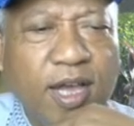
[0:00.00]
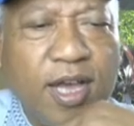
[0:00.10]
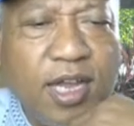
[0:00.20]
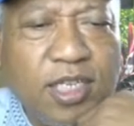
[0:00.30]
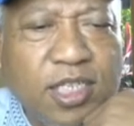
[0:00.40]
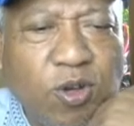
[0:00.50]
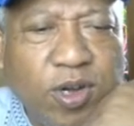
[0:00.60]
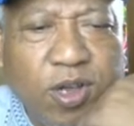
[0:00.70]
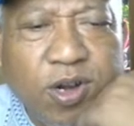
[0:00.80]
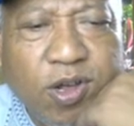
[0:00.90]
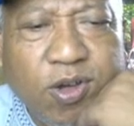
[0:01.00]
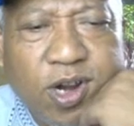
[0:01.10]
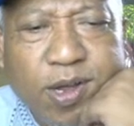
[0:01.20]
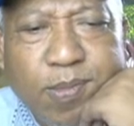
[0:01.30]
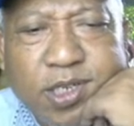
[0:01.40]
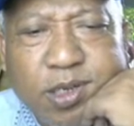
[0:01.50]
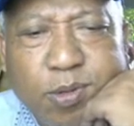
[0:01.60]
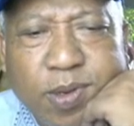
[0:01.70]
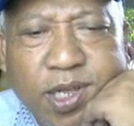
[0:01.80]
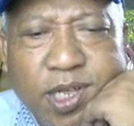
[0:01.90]
Kan sejauh ini orang-orang masih
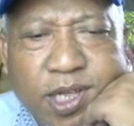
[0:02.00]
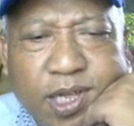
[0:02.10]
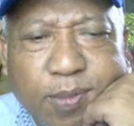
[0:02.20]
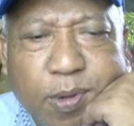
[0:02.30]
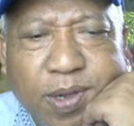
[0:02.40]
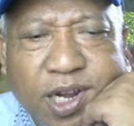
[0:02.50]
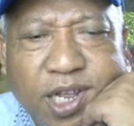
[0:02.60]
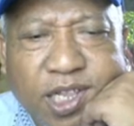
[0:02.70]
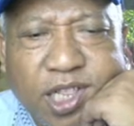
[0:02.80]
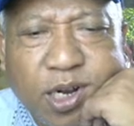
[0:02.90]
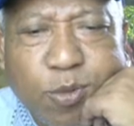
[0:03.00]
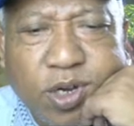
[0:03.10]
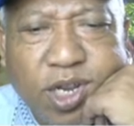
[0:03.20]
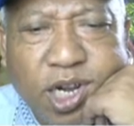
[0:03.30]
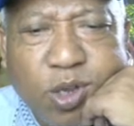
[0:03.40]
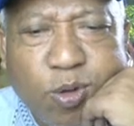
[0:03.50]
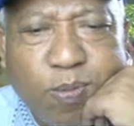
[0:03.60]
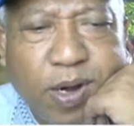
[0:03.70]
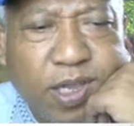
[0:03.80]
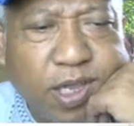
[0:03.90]
memiliki memilih retail modern untuk
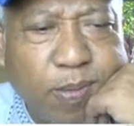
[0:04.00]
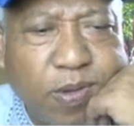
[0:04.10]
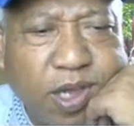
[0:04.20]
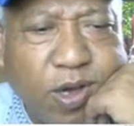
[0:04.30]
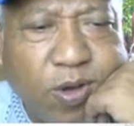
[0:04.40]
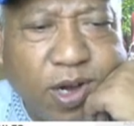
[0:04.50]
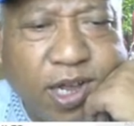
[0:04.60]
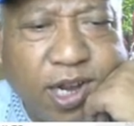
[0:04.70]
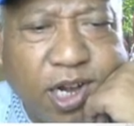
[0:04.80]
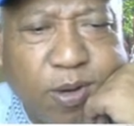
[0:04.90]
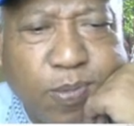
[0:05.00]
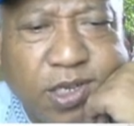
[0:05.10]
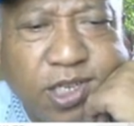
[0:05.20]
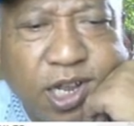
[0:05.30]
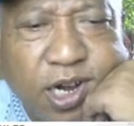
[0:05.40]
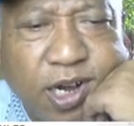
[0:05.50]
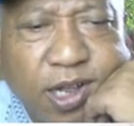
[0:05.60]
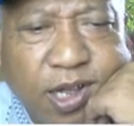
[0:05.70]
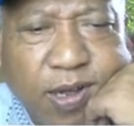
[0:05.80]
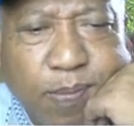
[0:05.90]
belanja minyak goreng karena di pasar
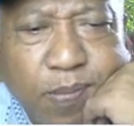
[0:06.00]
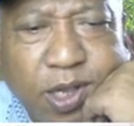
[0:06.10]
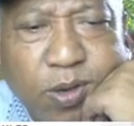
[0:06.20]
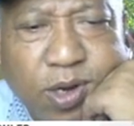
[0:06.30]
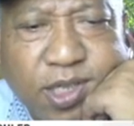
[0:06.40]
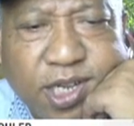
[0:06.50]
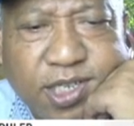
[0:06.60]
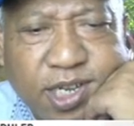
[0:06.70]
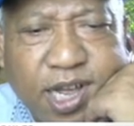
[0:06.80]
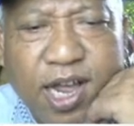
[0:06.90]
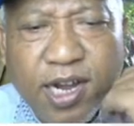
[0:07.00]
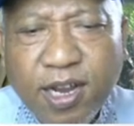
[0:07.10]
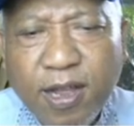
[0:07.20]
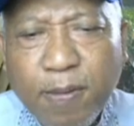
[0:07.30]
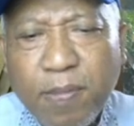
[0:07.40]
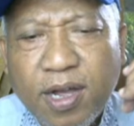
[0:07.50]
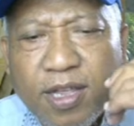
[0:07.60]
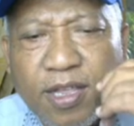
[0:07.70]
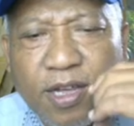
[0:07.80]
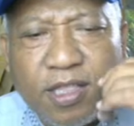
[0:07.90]
mayoritasnya nggak ada.
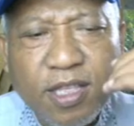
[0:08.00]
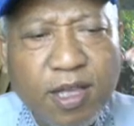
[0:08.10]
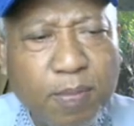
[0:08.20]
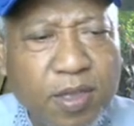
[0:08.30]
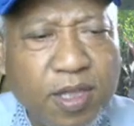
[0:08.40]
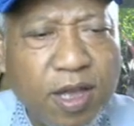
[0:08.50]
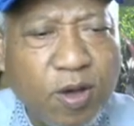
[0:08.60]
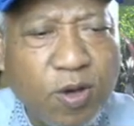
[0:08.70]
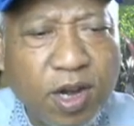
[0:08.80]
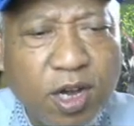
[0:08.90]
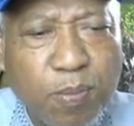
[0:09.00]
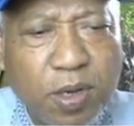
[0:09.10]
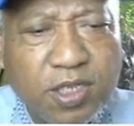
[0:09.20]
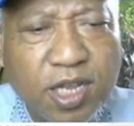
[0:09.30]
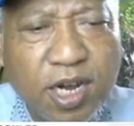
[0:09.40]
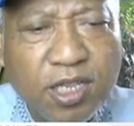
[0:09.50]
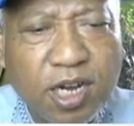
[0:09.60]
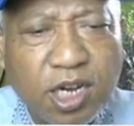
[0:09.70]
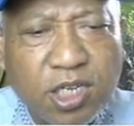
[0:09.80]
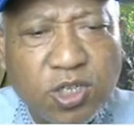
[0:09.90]
Makanya ketika minyak goreng di pasar
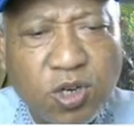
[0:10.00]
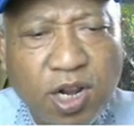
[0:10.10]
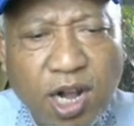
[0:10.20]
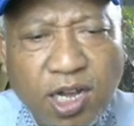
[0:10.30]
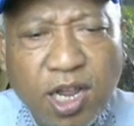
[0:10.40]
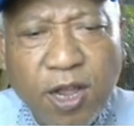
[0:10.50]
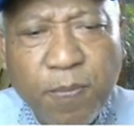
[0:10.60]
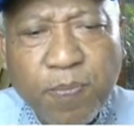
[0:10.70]
tradisional ada,